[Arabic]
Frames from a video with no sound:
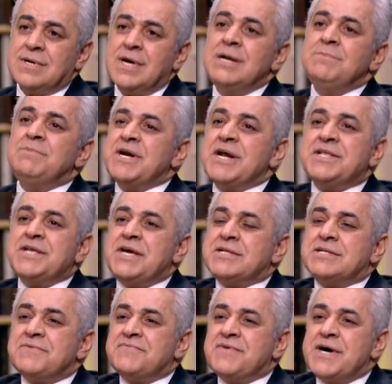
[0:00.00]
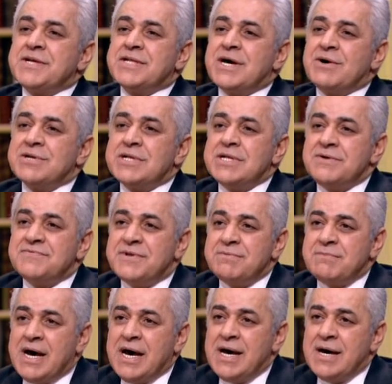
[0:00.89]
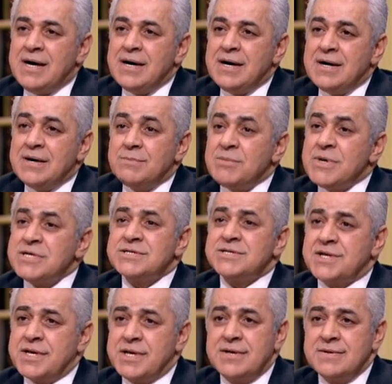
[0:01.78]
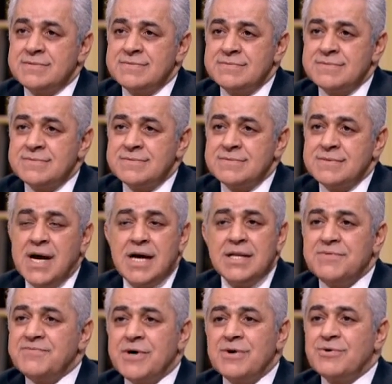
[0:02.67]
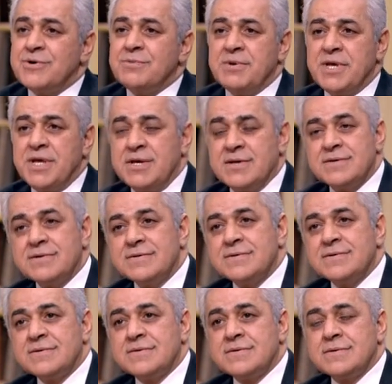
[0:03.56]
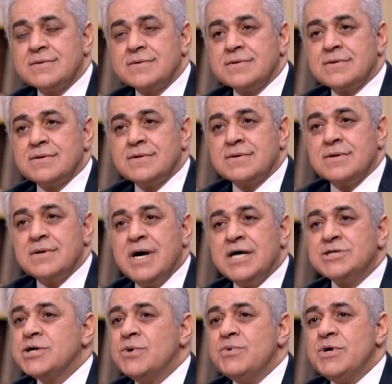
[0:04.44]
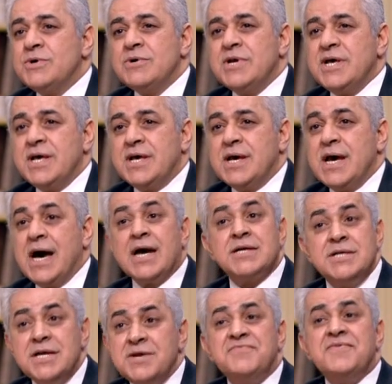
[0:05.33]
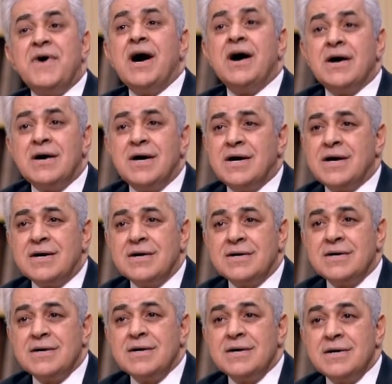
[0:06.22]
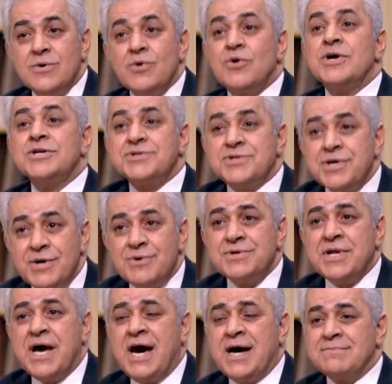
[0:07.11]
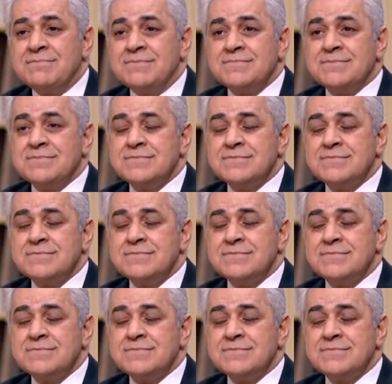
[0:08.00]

البرادعي اتفقت أو اختلفت معاه مصري أنا فخور بيه أشويه ليه أختلف معاه آه أخطئه نعم